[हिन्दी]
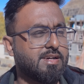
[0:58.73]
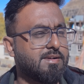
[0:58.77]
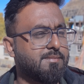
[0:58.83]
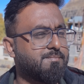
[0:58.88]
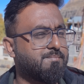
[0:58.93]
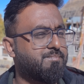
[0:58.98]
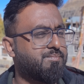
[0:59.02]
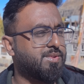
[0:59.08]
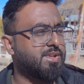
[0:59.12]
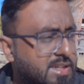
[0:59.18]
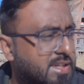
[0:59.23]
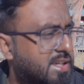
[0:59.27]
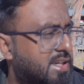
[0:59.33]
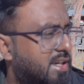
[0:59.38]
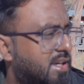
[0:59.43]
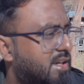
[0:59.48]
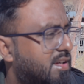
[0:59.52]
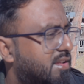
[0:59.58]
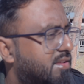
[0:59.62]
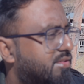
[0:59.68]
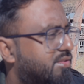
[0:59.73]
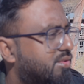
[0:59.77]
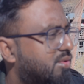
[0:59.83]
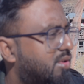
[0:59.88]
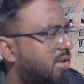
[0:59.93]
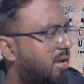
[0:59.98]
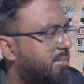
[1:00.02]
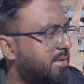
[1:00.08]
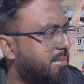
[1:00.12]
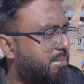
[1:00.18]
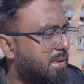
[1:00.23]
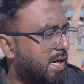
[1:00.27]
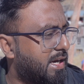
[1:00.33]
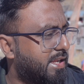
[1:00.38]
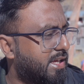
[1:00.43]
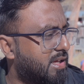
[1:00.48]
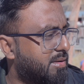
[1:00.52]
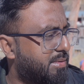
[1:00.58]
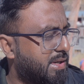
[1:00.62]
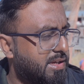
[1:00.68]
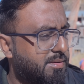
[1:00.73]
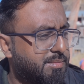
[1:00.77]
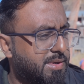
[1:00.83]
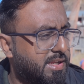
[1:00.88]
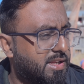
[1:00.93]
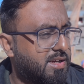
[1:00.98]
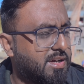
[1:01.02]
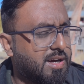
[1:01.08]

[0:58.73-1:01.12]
है सो so, अभी प्लान है कि भाई मेरी